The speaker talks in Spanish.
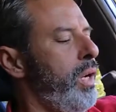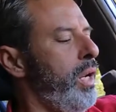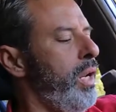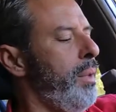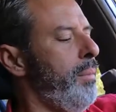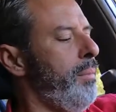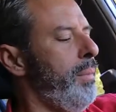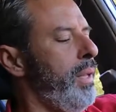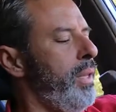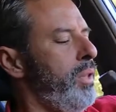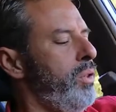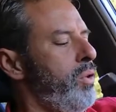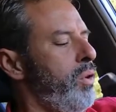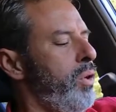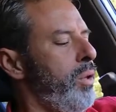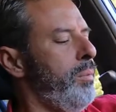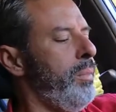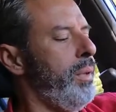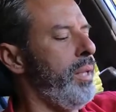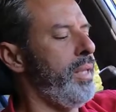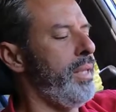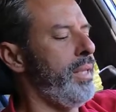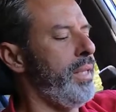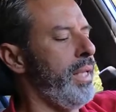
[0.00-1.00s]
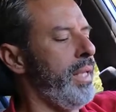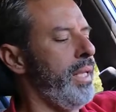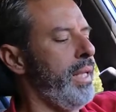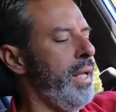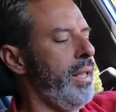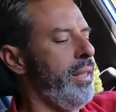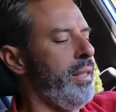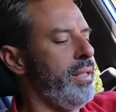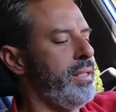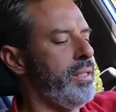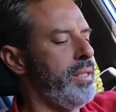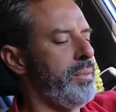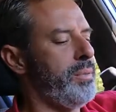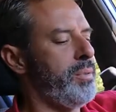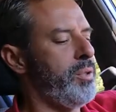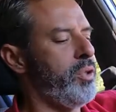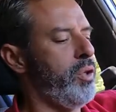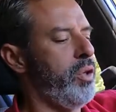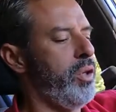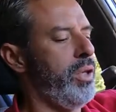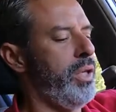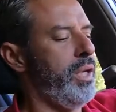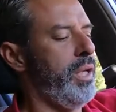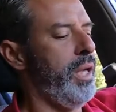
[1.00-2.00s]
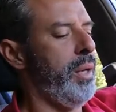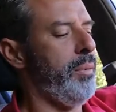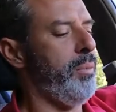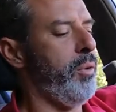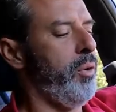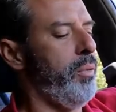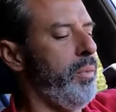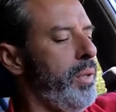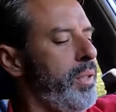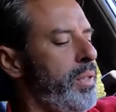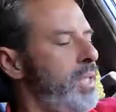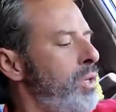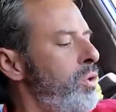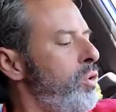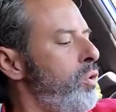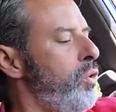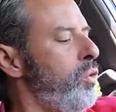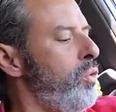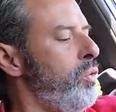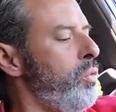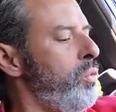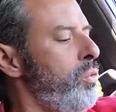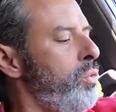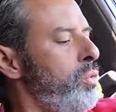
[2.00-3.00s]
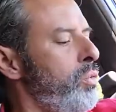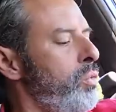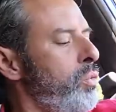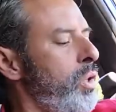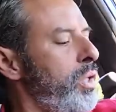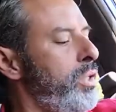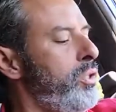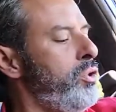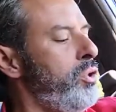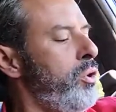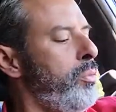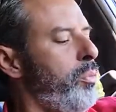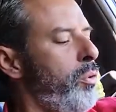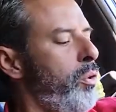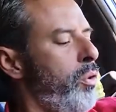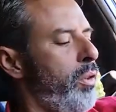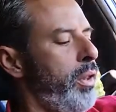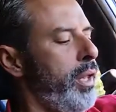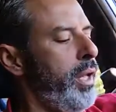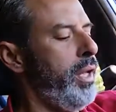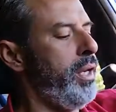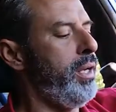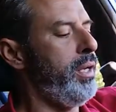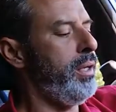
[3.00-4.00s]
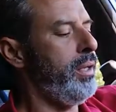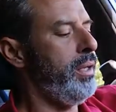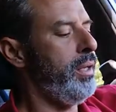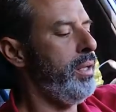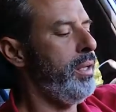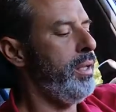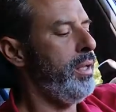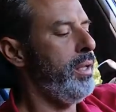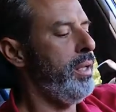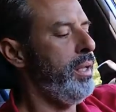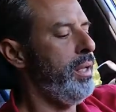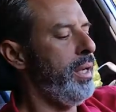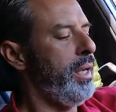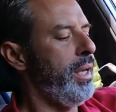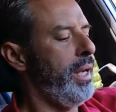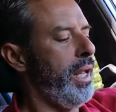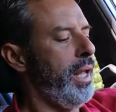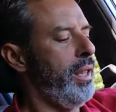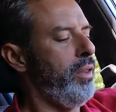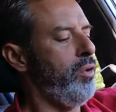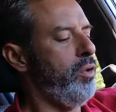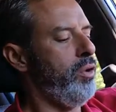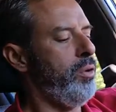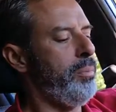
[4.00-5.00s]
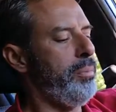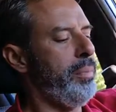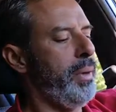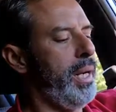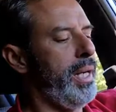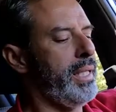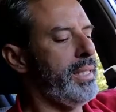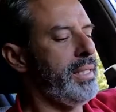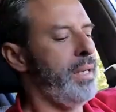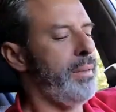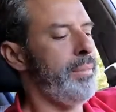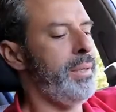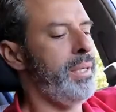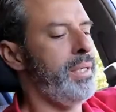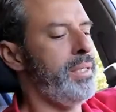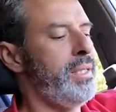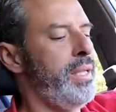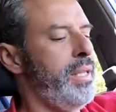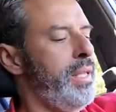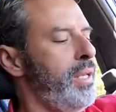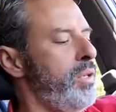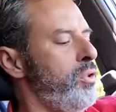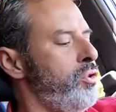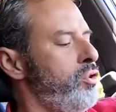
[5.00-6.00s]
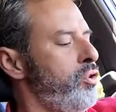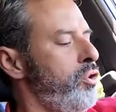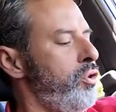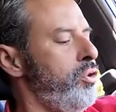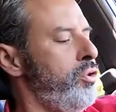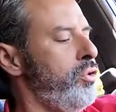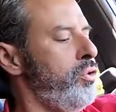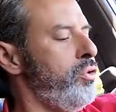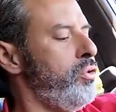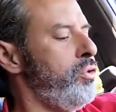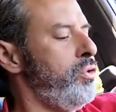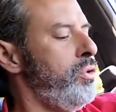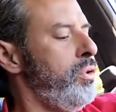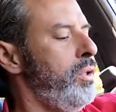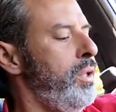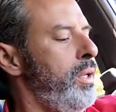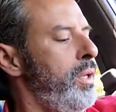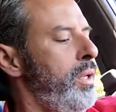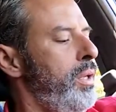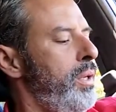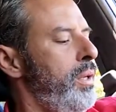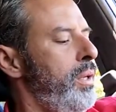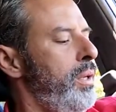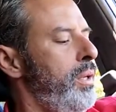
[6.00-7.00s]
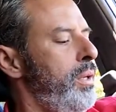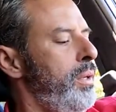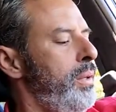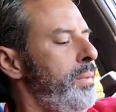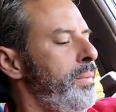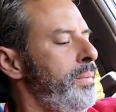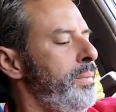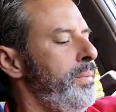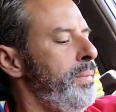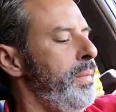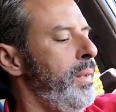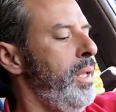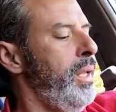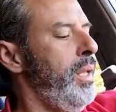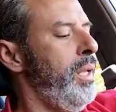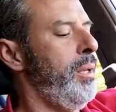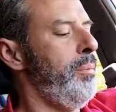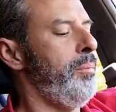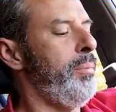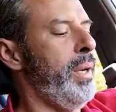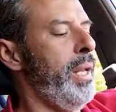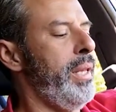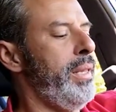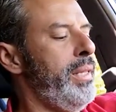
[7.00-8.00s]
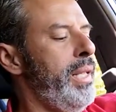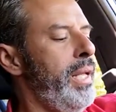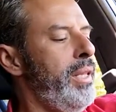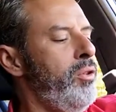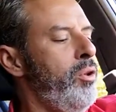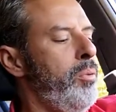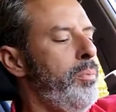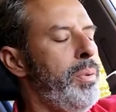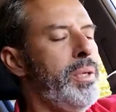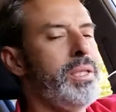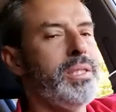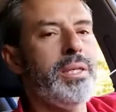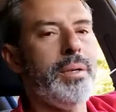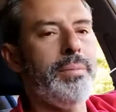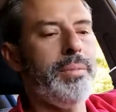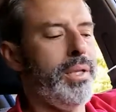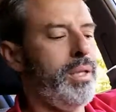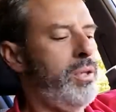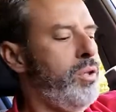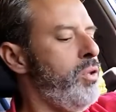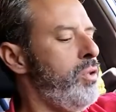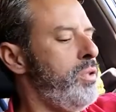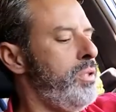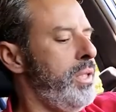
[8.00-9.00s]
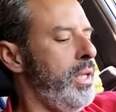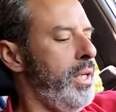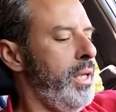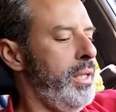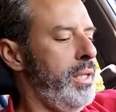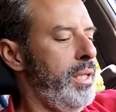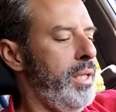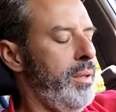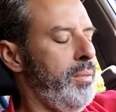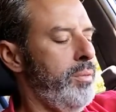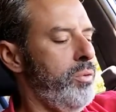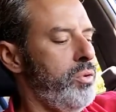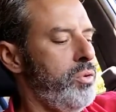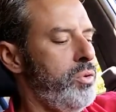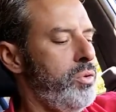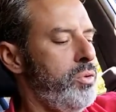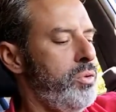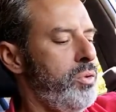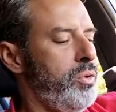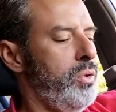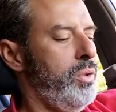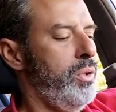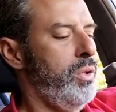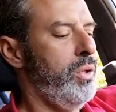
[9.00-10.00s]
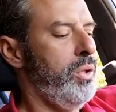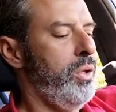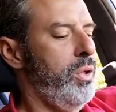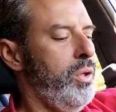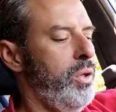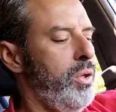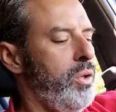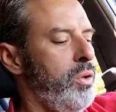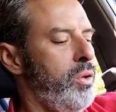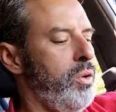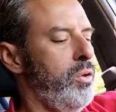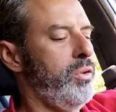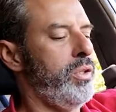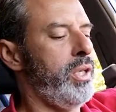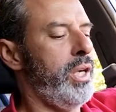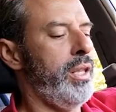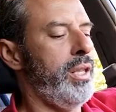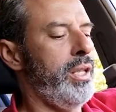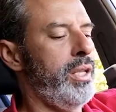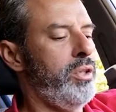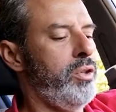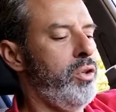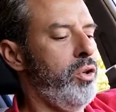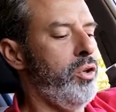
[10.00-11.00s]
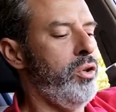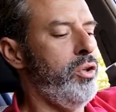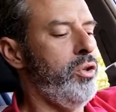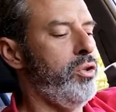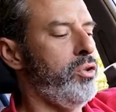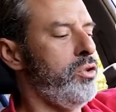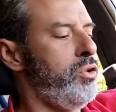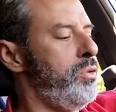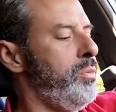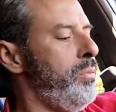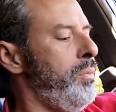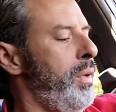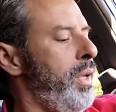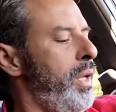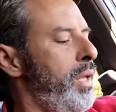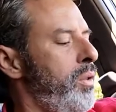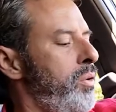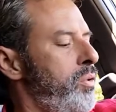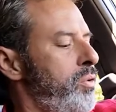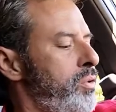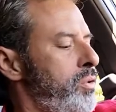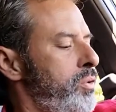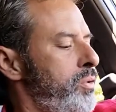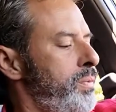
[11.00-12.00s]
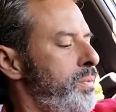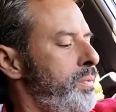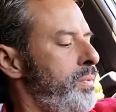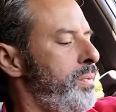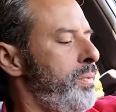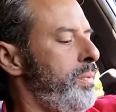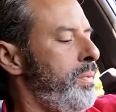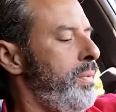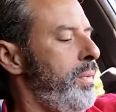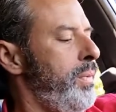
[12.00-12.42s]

un elemento de mentira, decepción y aprovechan nuestro poder creador para servirse de nosotros, implantando pensamientos negativos, contradictorios, miedos.